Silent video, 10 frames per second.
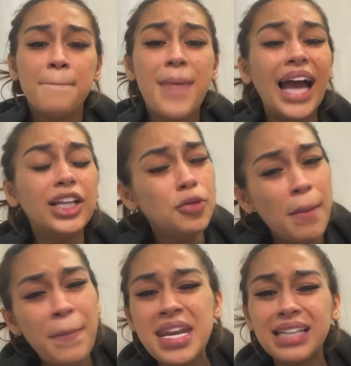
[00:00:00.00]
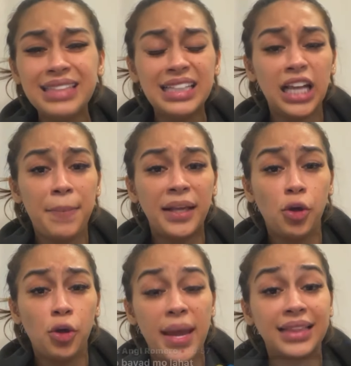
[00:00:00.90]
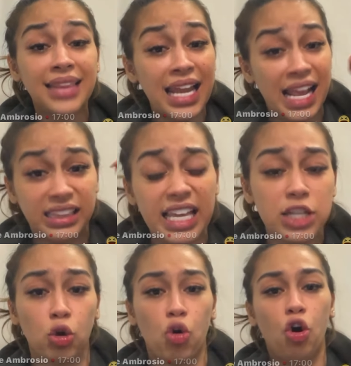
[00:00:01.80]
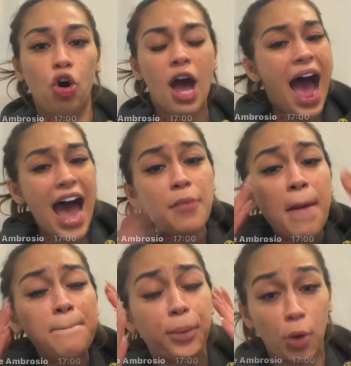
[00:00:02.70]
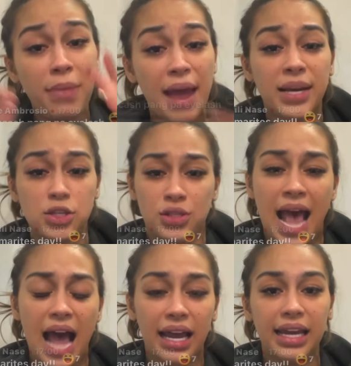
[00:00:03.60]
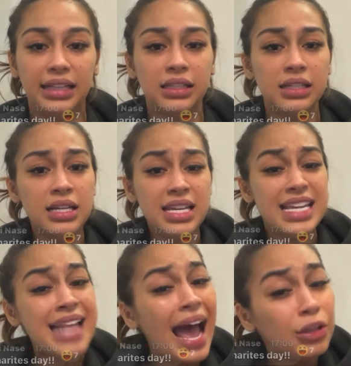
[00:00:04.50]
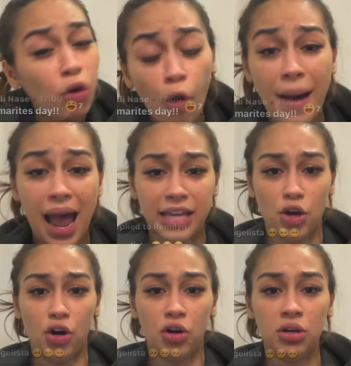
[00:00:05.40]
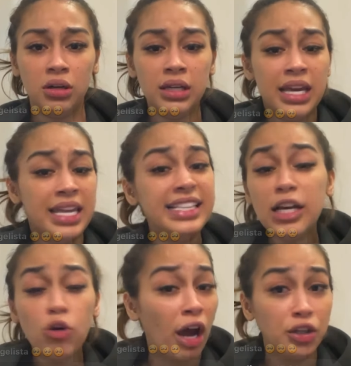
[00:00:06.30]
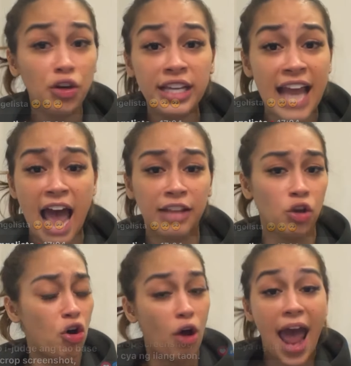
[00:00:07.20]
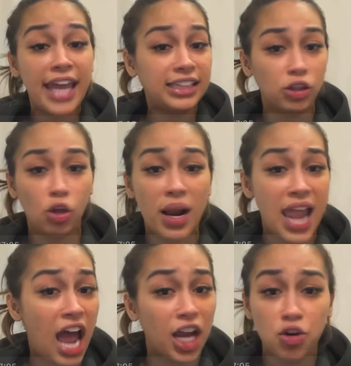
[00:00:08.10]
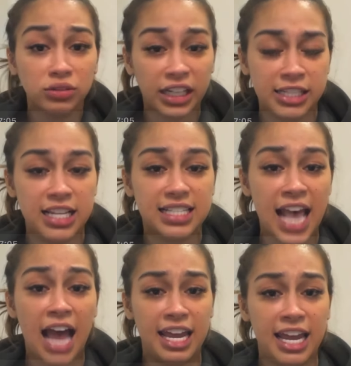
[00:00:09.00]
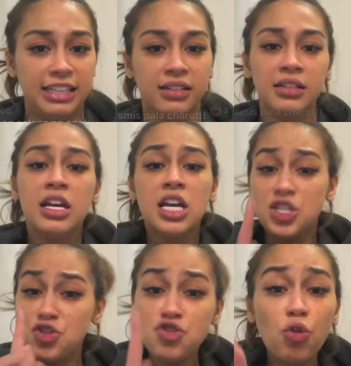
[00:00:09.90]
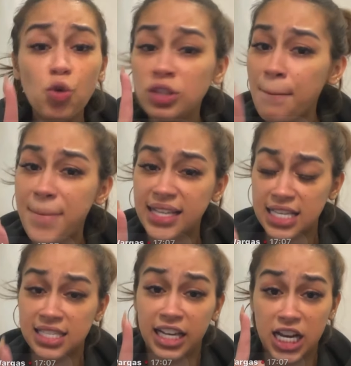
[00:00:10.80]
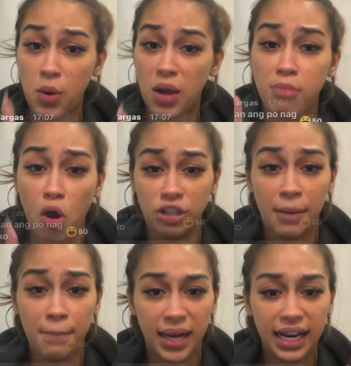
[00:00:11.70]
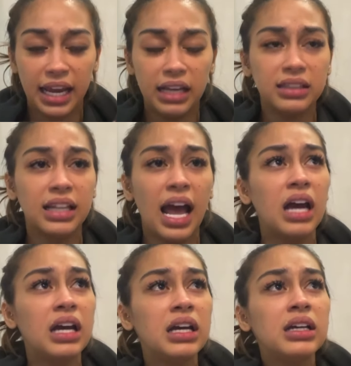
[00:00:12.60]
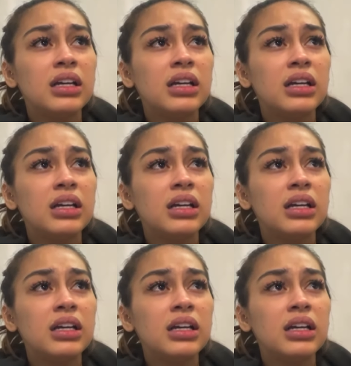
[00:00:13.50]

Bakit niyo ba pinagtitripan yung mental health issue ko? Ano bang problema niyo sa akin? Inaano ko ba kayo? Hindi ko kayo inaano kahit ano wala kayong narinig sa akin. Yun yung unang beses na ginawan mo ako ng mali na